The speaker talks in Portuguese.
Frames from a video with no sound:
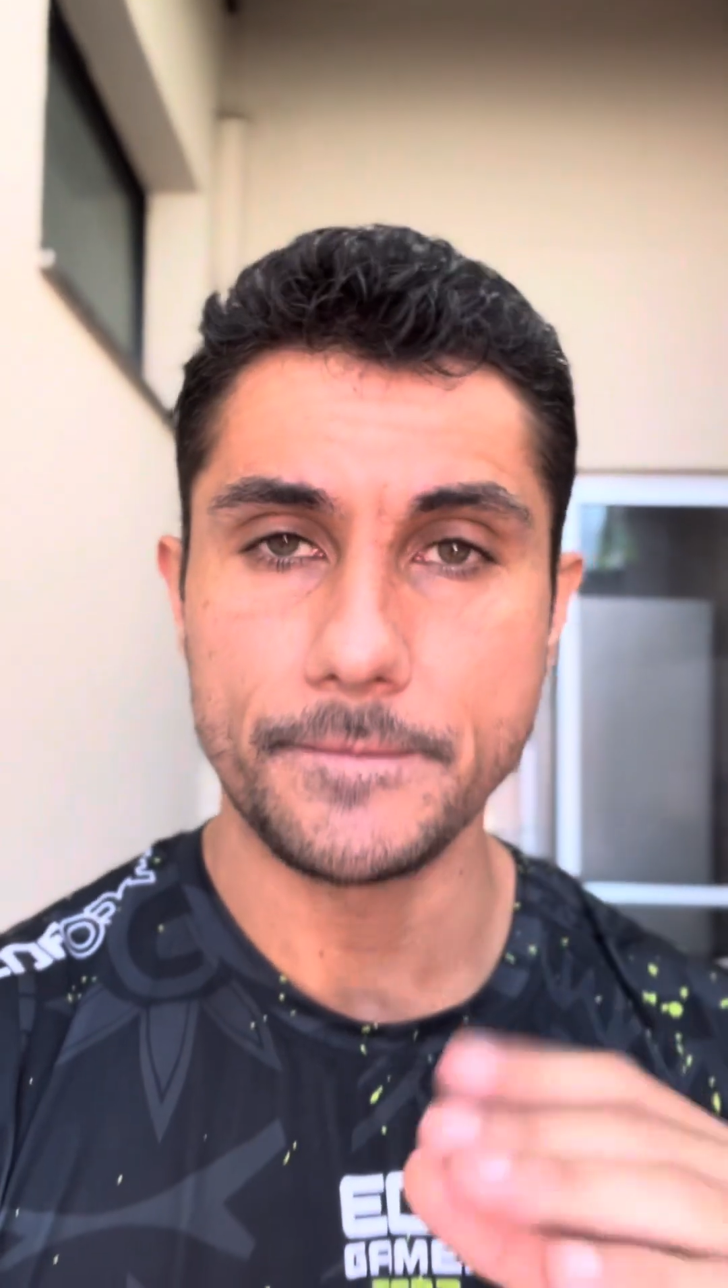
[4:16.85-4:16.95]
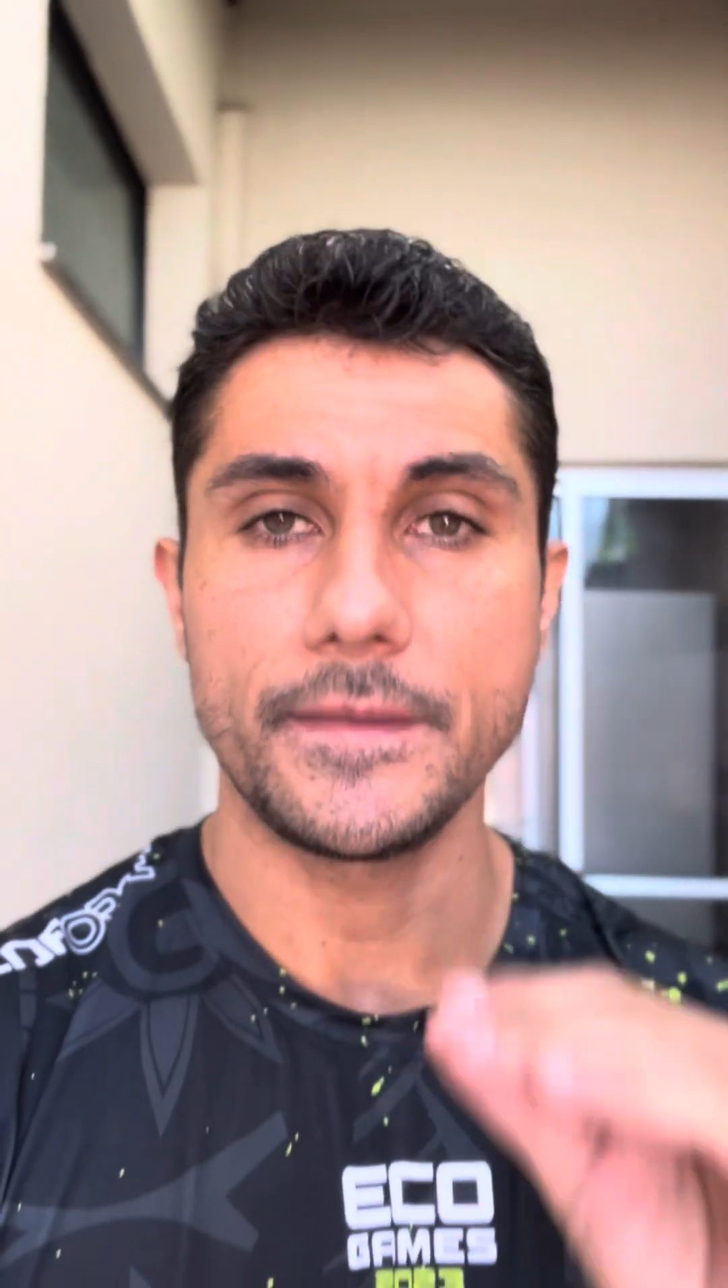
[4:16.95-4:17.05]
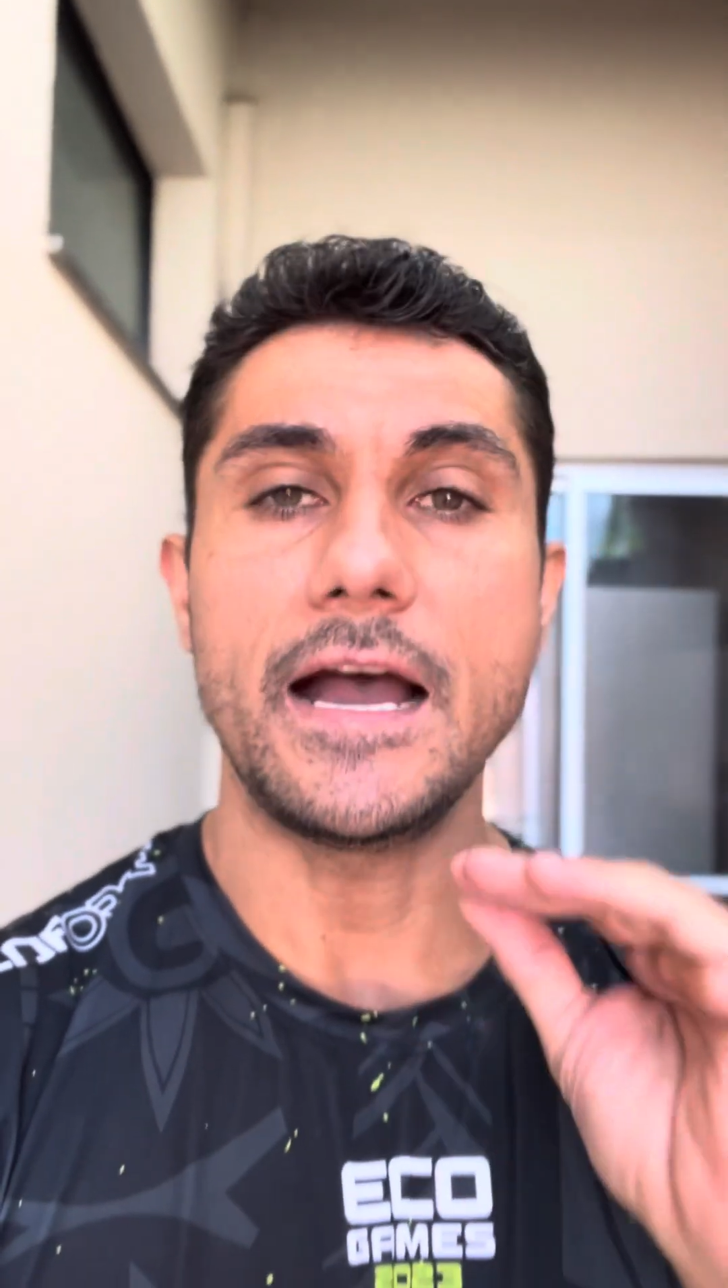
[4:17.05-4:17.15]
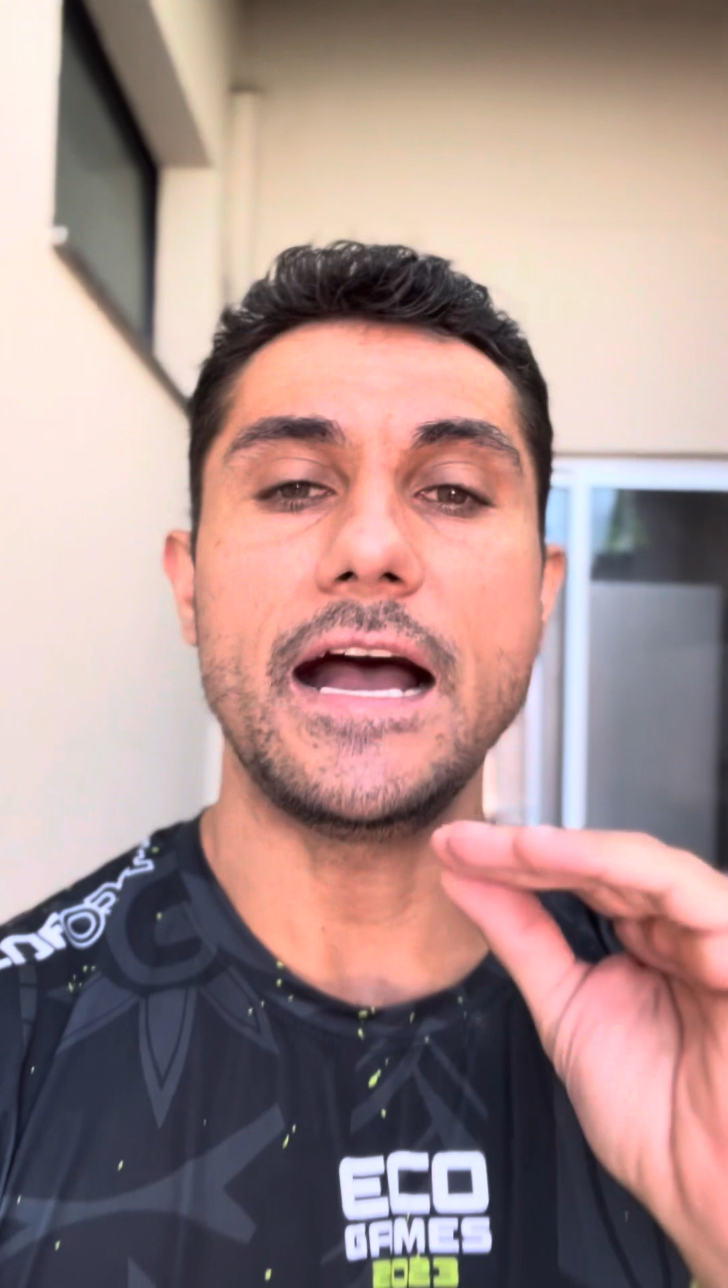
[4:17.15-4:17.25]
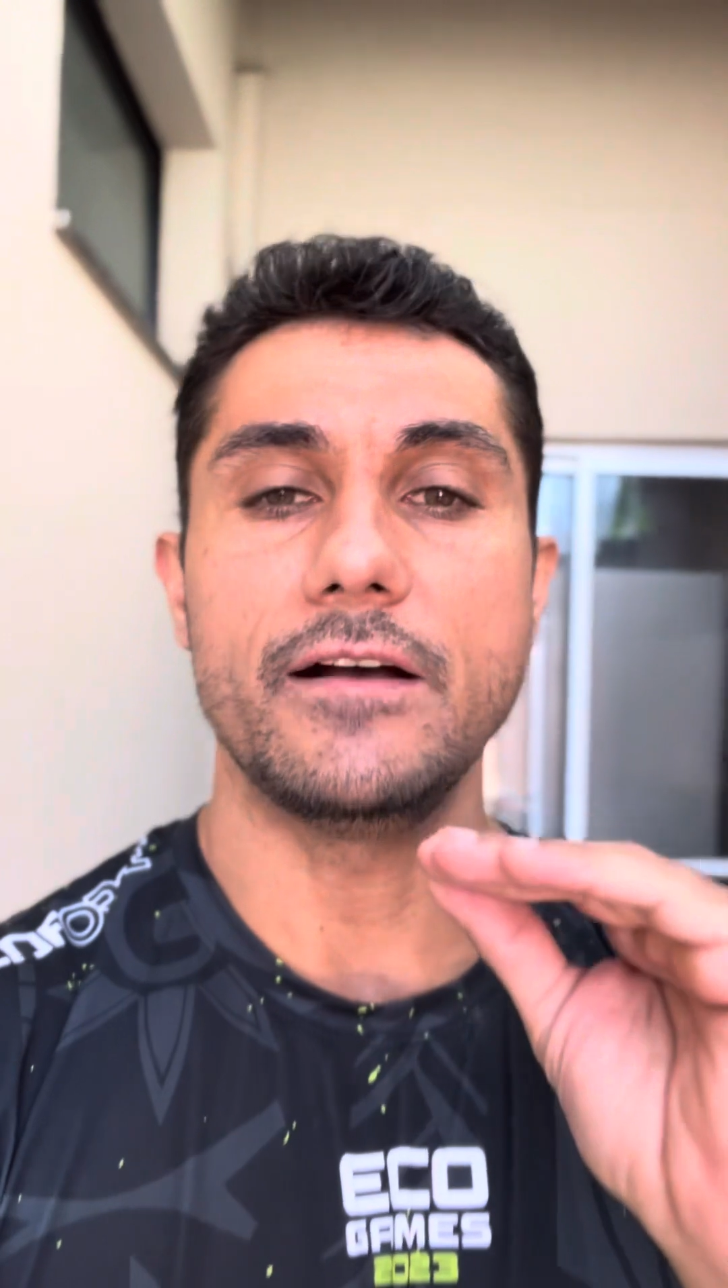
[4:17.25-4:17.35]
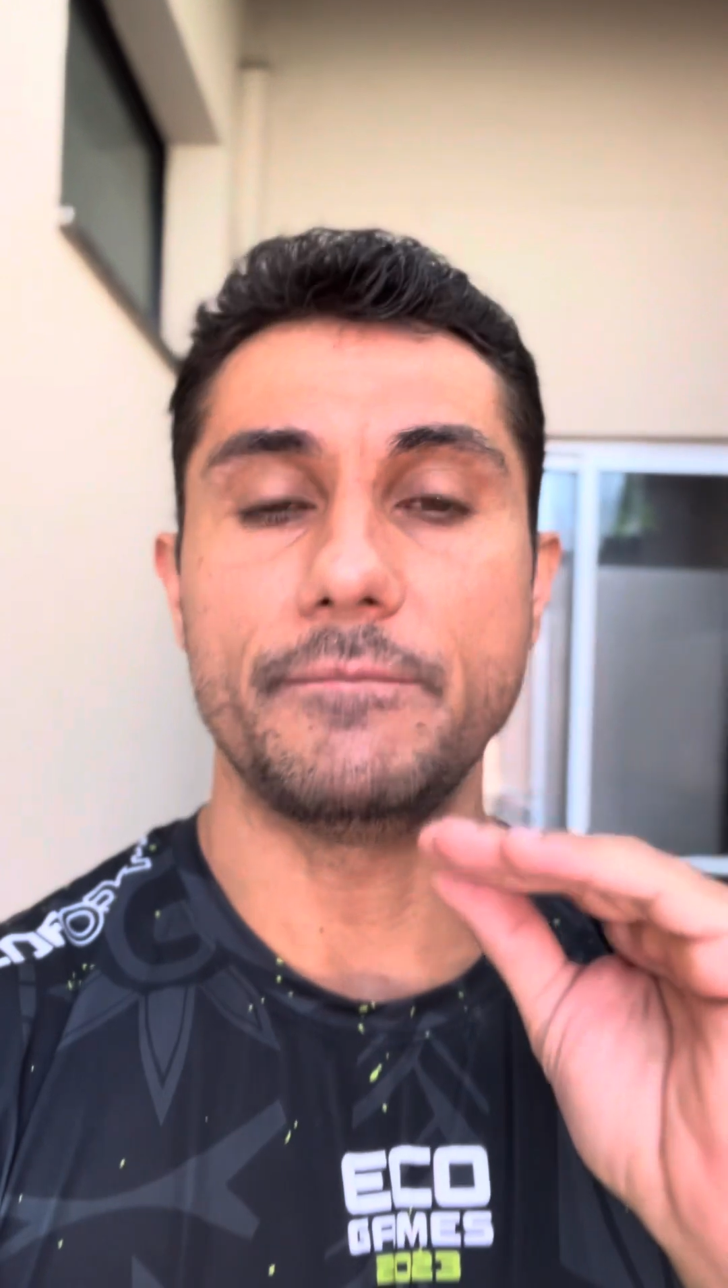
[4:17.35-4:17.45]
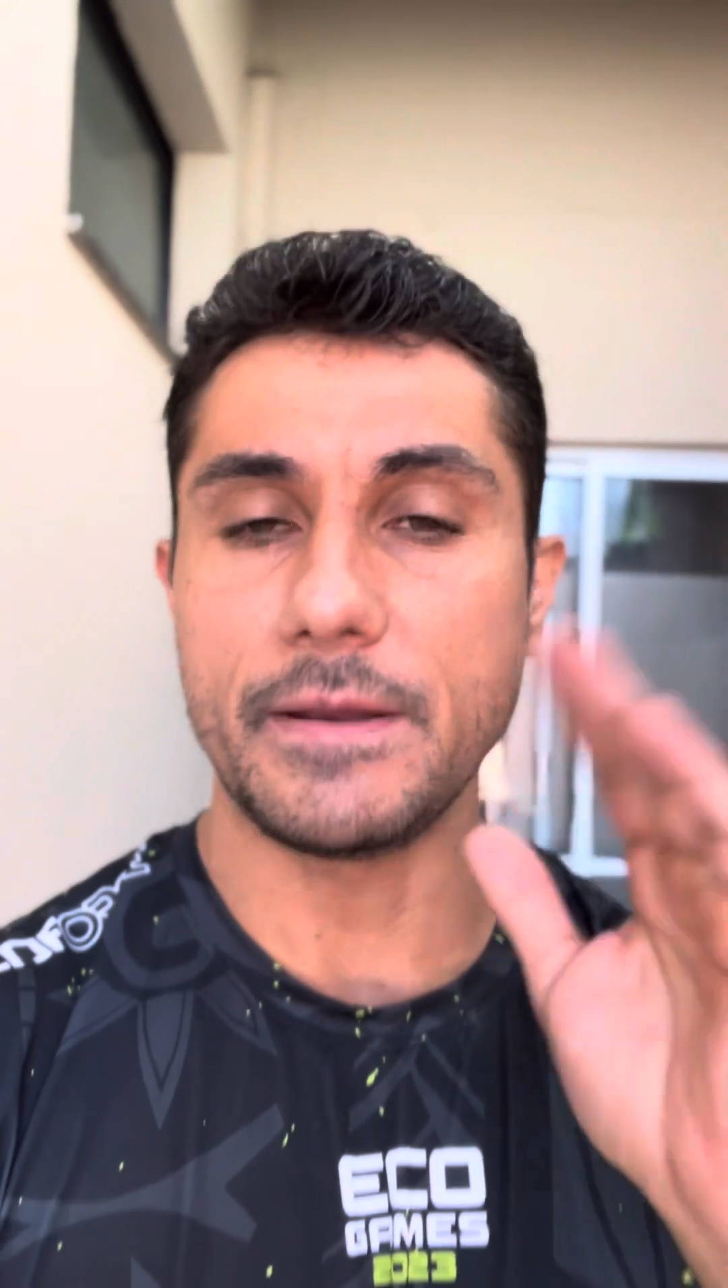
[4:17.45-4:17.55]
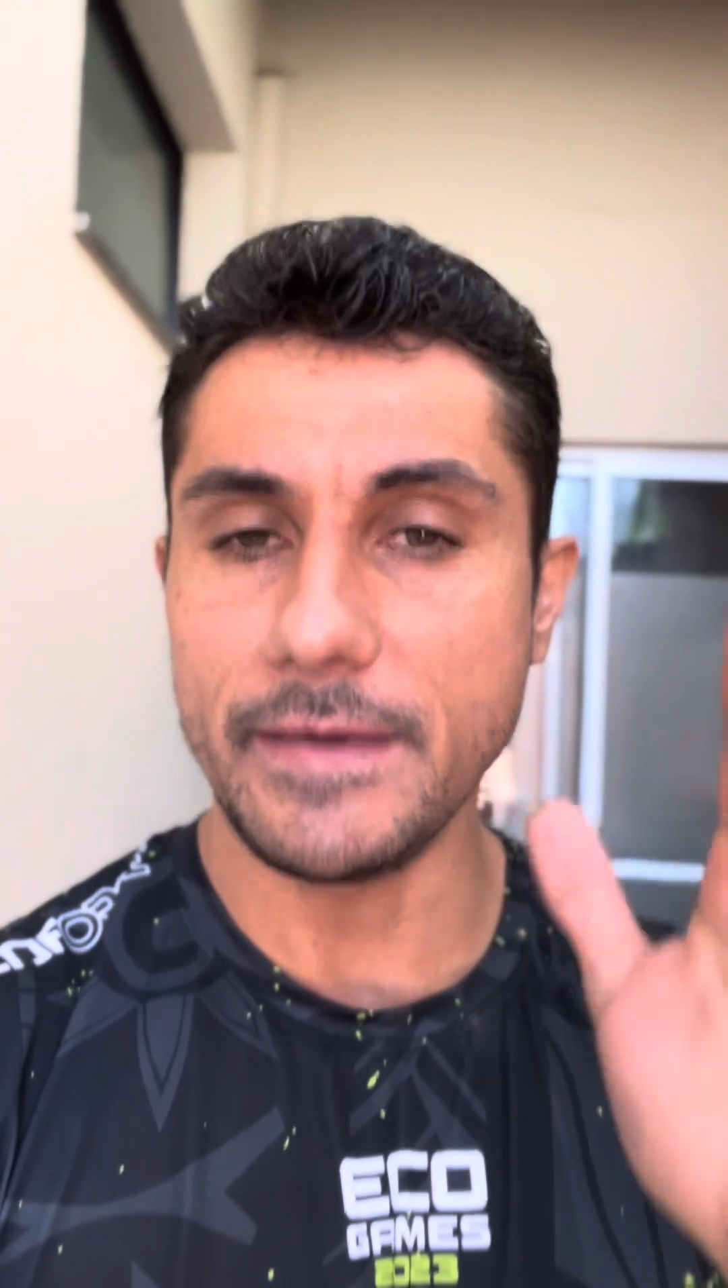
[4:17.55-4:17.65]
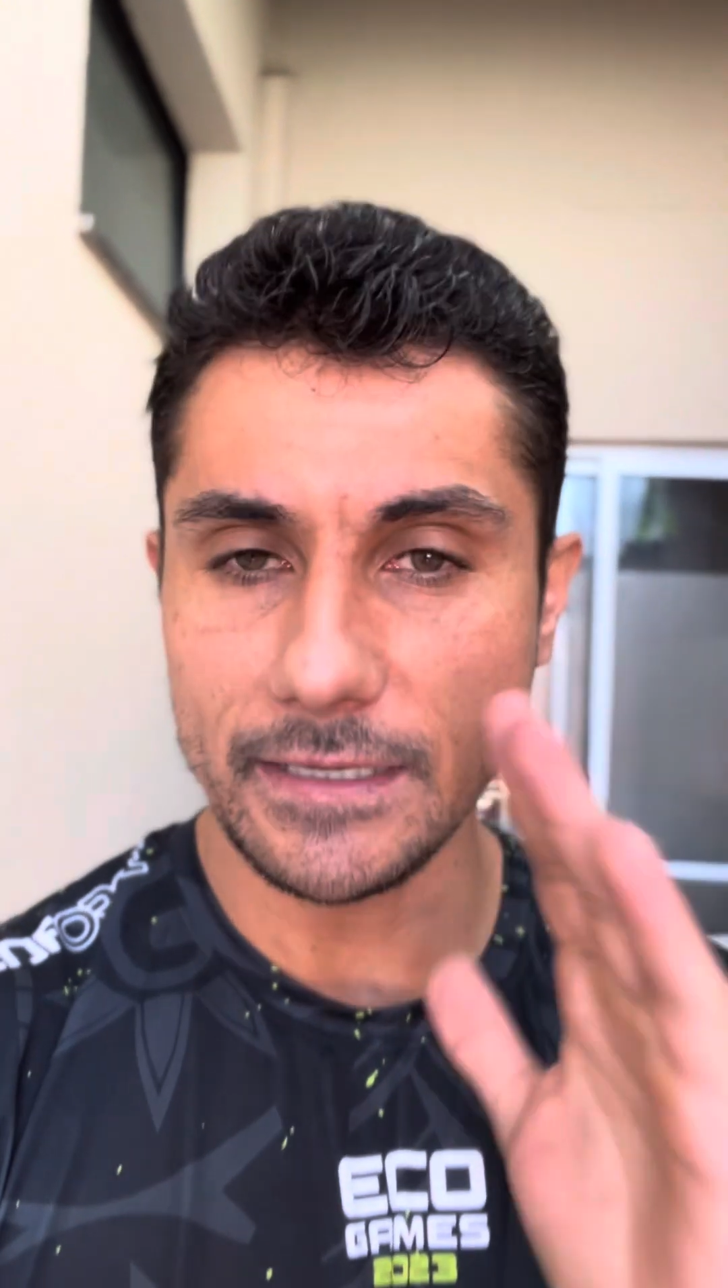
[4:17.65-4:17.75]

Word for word: Ah, primeira